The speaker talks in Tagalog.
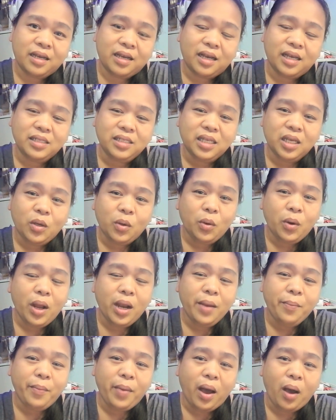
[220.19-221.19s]
Kasi kung
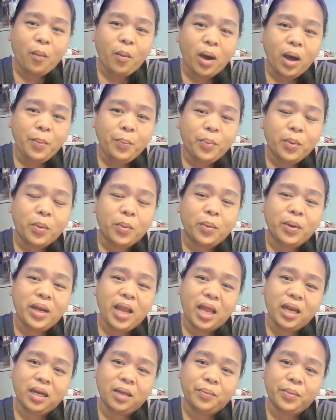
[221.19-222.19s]
halimbawa po,
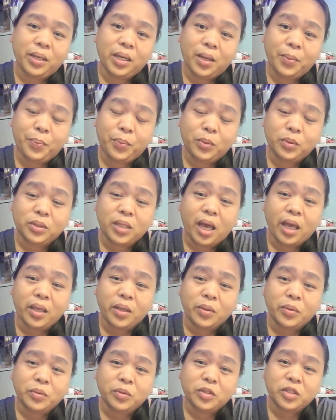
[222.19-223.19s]
wala naman na po
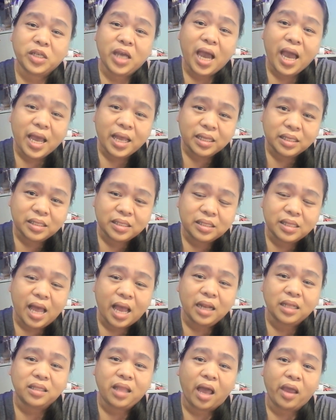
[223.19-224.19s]
tayong chance
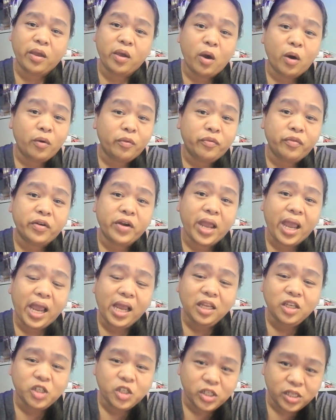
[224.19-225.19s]
dahil tayo
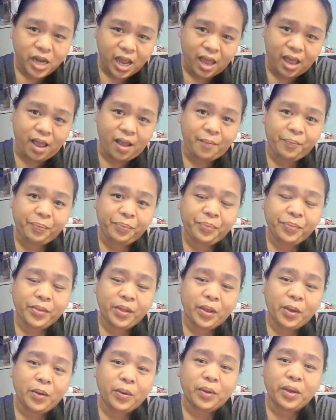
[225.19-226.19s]
overage na.
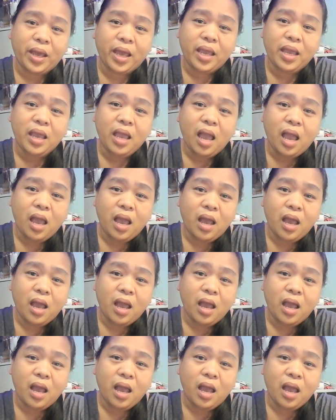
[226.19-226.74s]
Okay?